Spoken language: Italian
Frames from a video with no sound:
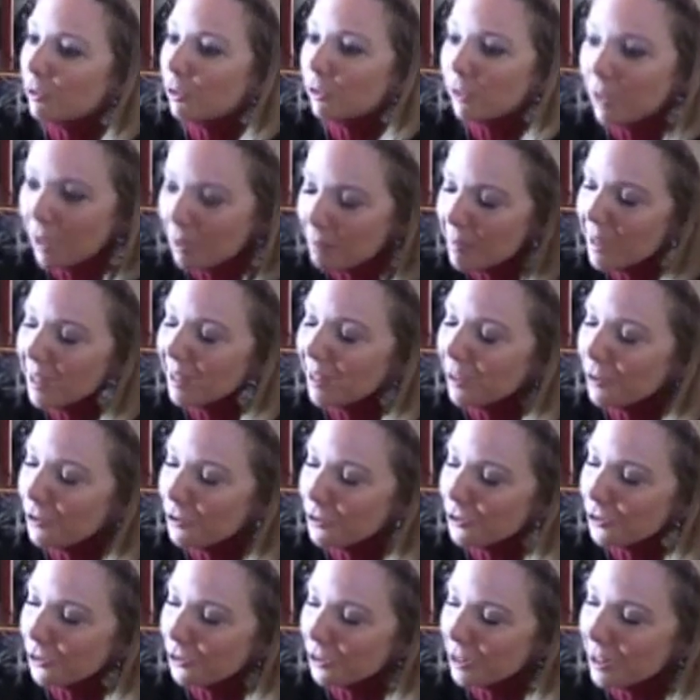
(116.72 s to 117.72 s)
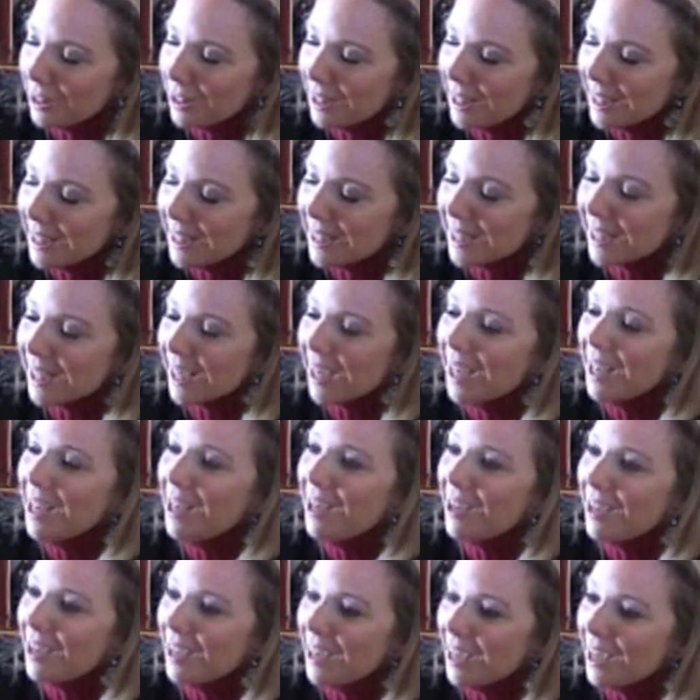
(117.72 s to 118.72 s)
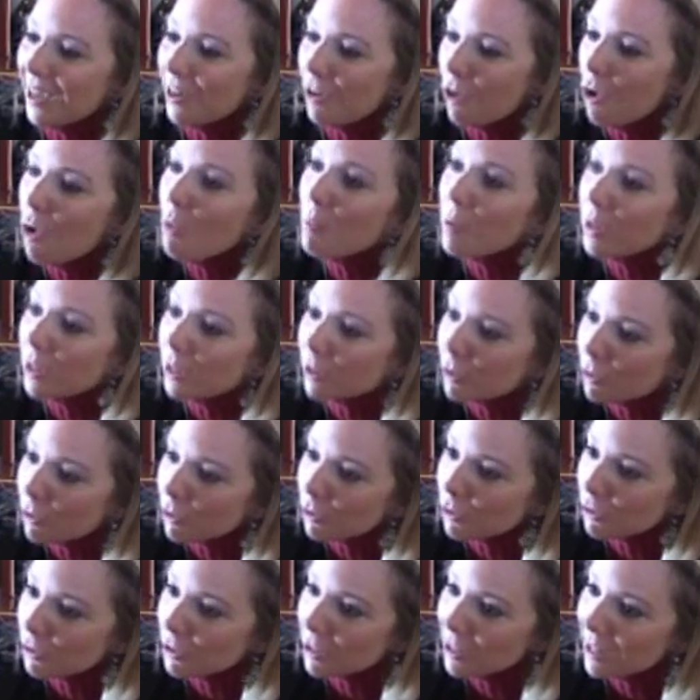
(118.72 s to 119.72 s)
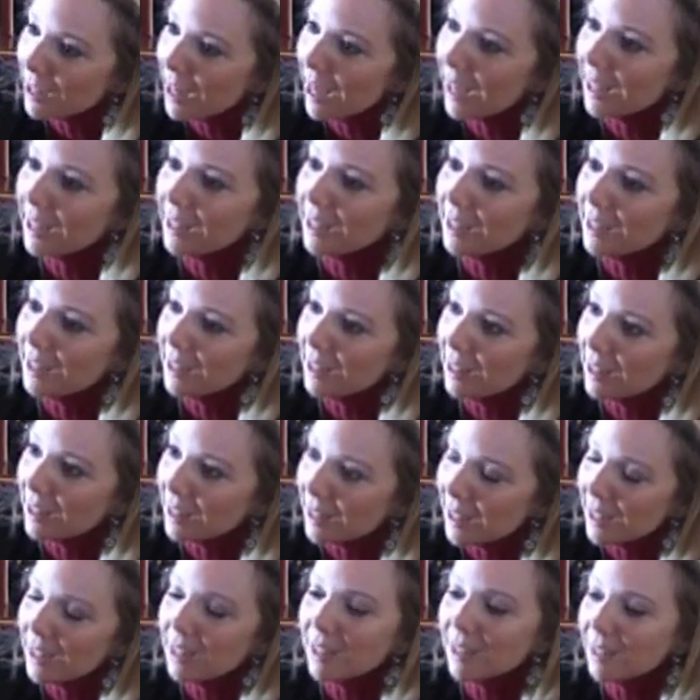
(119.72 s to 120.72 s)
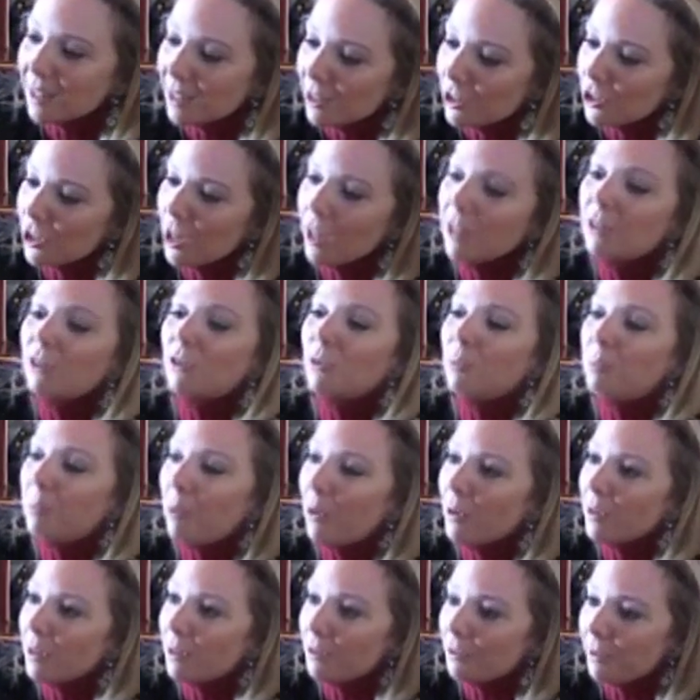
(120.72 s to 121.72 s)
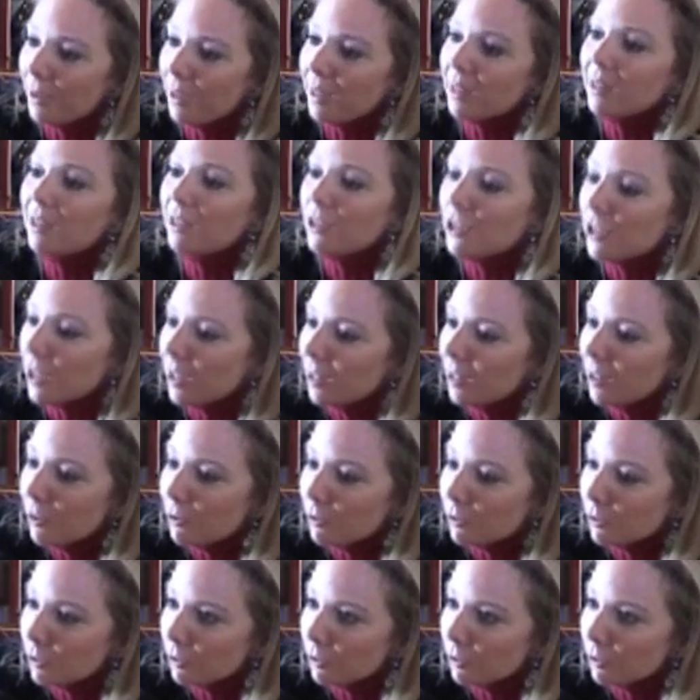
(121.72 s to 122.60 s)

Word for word: totalmente in controtendenza e come nel corso degli anni in azienda si è scelto poi di fare delle scelte in